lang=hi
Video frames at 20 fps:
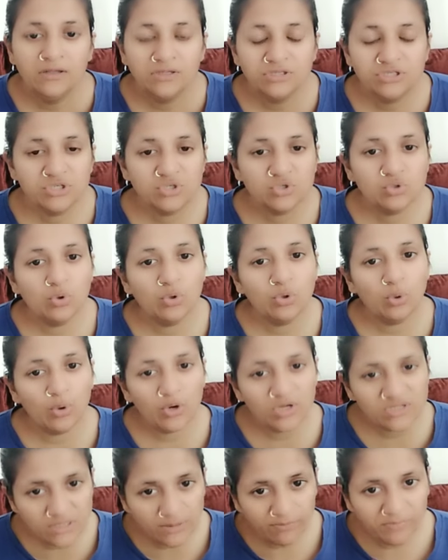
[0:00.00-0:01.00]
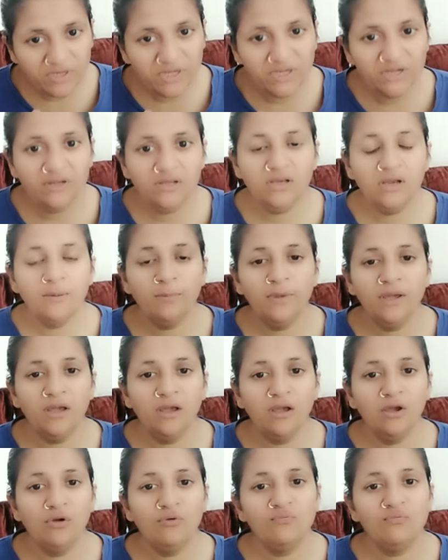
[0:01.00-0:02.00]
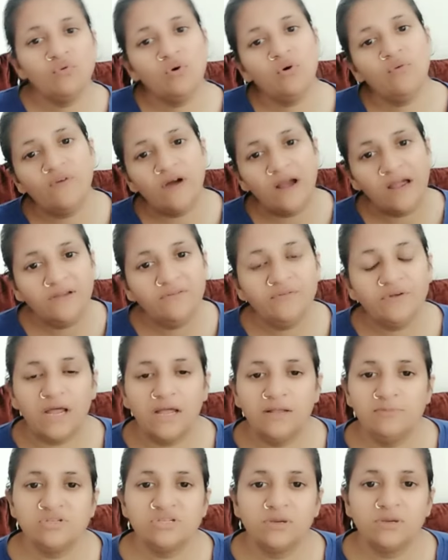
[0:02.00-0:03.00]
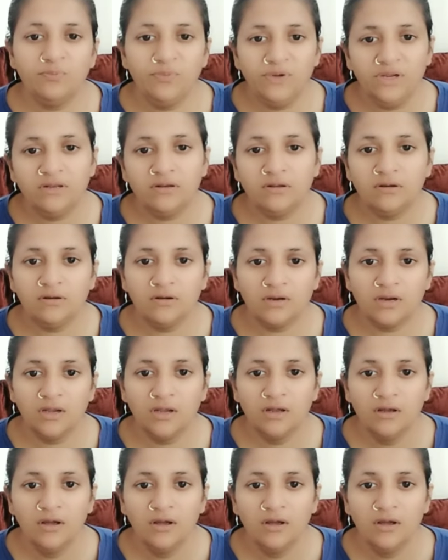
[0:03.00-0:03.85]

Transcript: जिसको थोड़ा सा मीडियम है वो फाइव टाइम्स रिपीट करें